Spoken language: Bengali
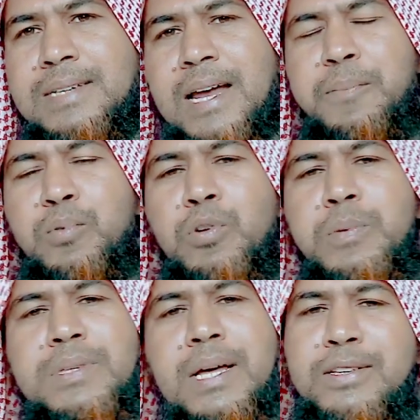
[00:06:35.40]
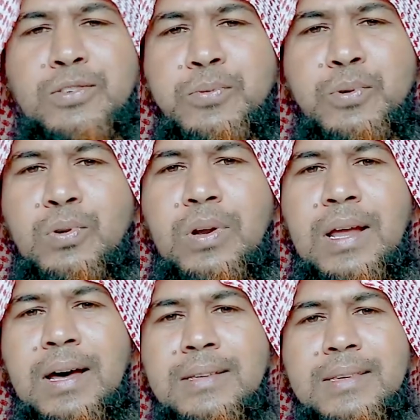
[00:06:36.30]
যারা পড়বে তাদের তো ভুল
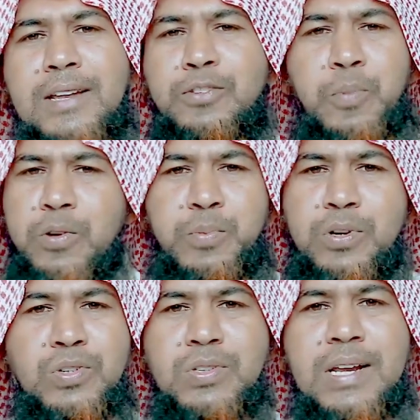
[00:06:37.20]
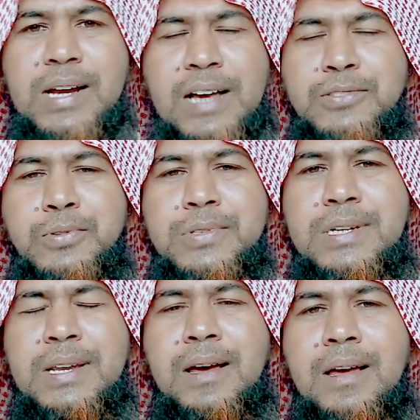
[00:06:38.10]
না তারা তো পথভ্রষ্টতার কাজ
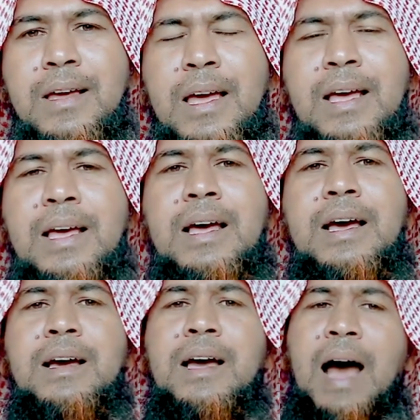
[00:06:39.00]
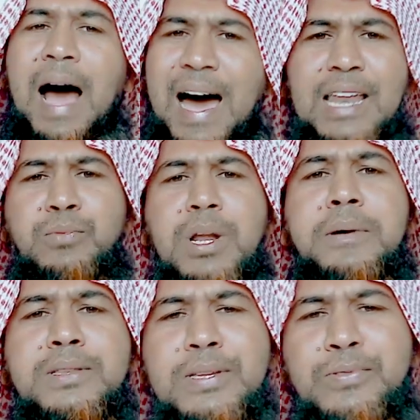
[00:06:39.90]
করছে না
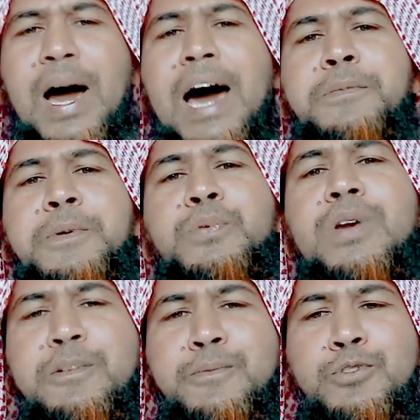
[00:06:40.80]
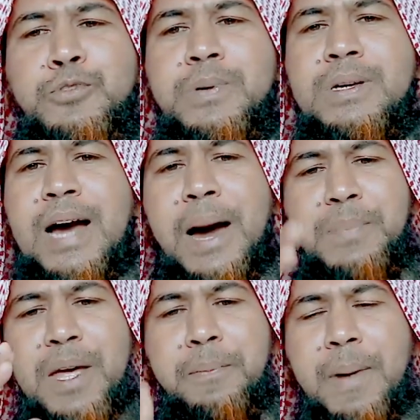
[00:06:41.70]
আলেমুলামাদের তো আরবি পড়েই বুঝবে
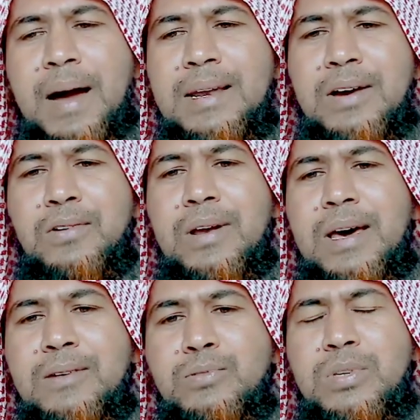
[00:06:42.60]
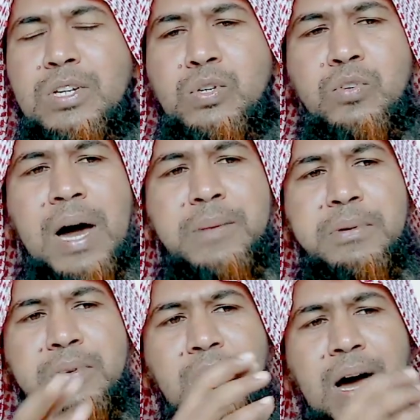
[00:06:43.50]
আপনার বাংলা করার উদ্দেশ্য
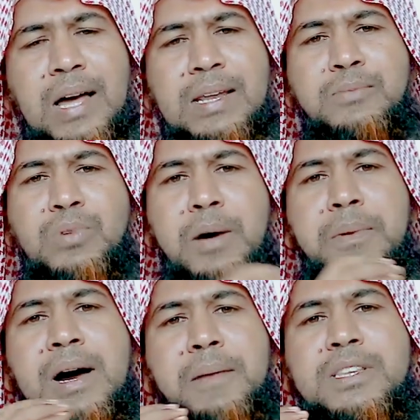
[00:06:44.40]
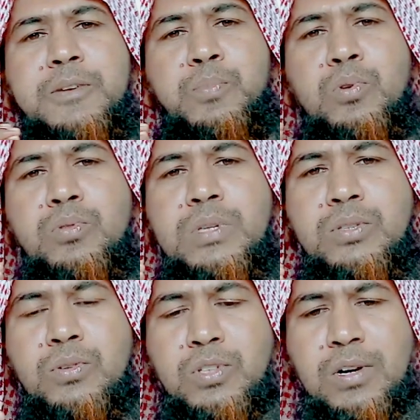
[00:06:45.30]
বিভিন্ন আলেমুলামা আমাদের
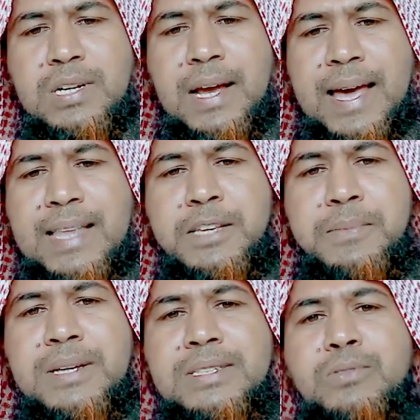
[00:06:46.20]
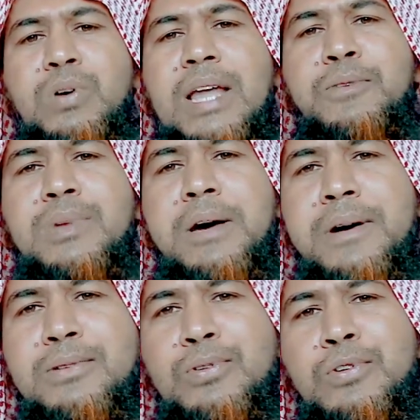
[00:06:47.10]
পরথিত যশা খ্যাতিমান যে
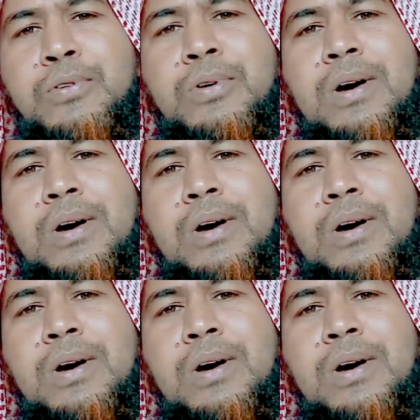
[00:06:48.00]
মোলামাগুলো